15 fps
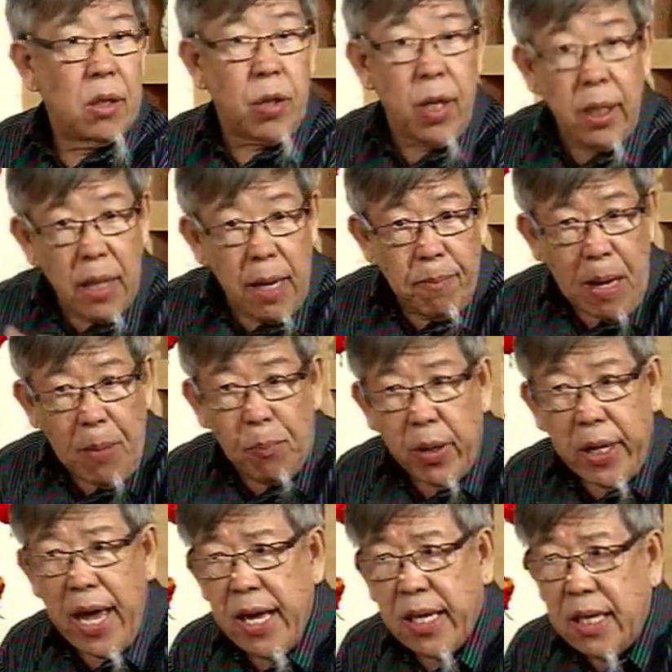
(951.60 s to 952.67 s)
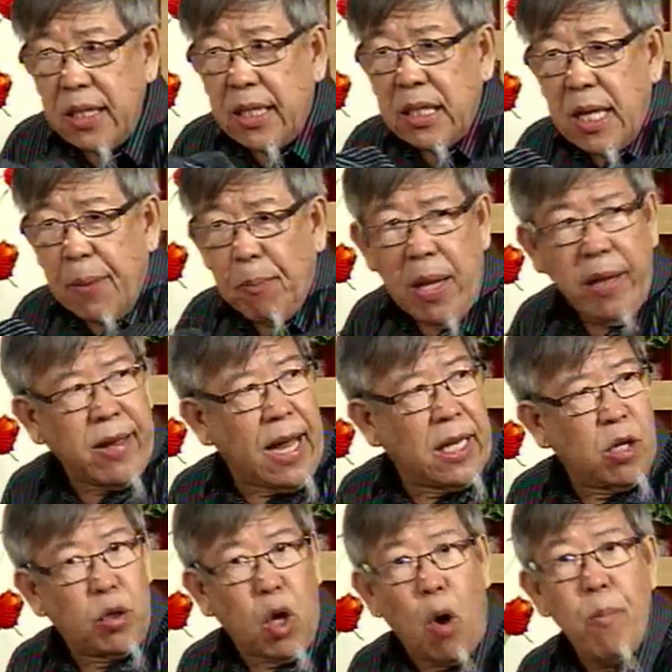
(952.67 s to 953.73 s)
所以人民不可以跟这些笨
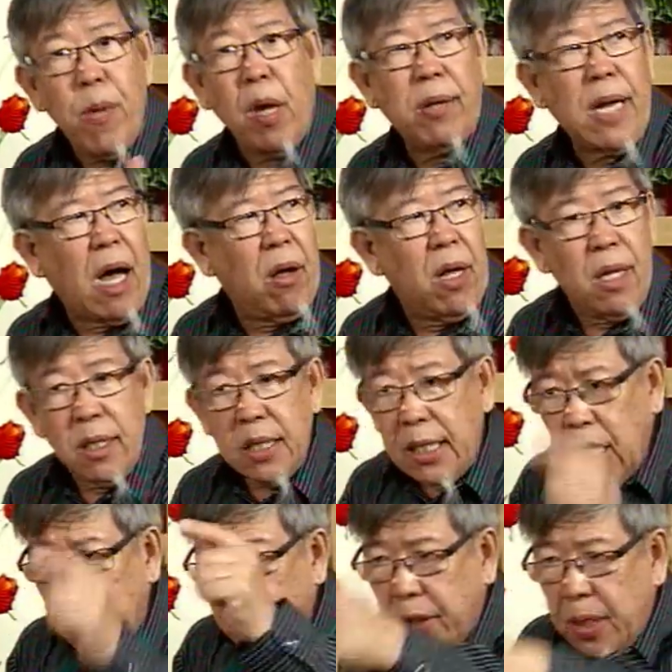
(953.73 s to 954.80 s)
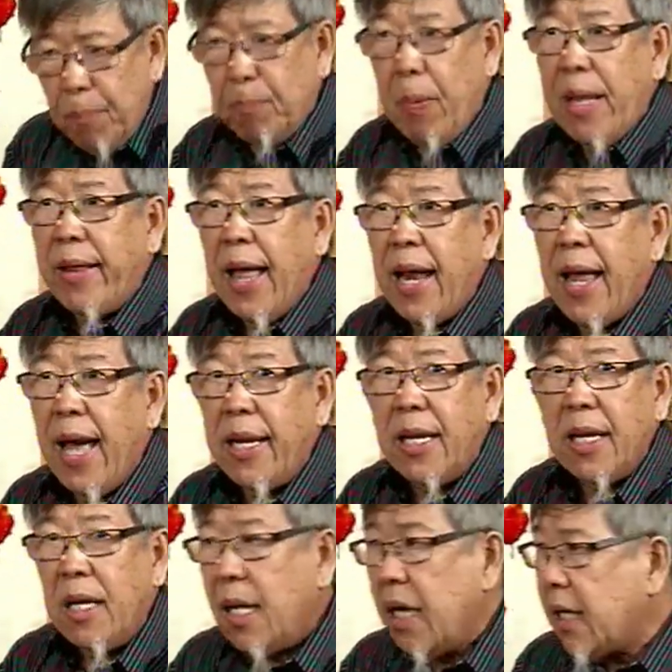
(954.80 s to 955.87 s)
蛋有头没有脑，这些都是笨蛋来
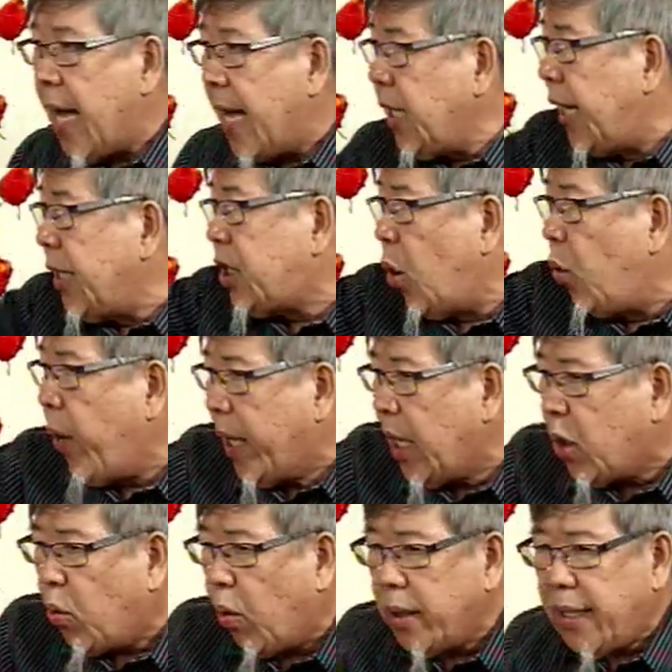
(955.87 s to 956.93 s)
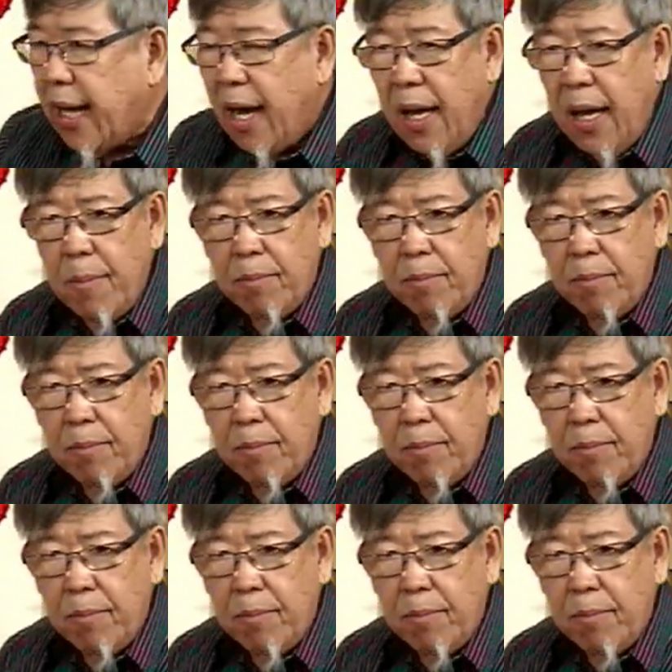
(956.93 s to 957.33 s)
的。看看周围的国家，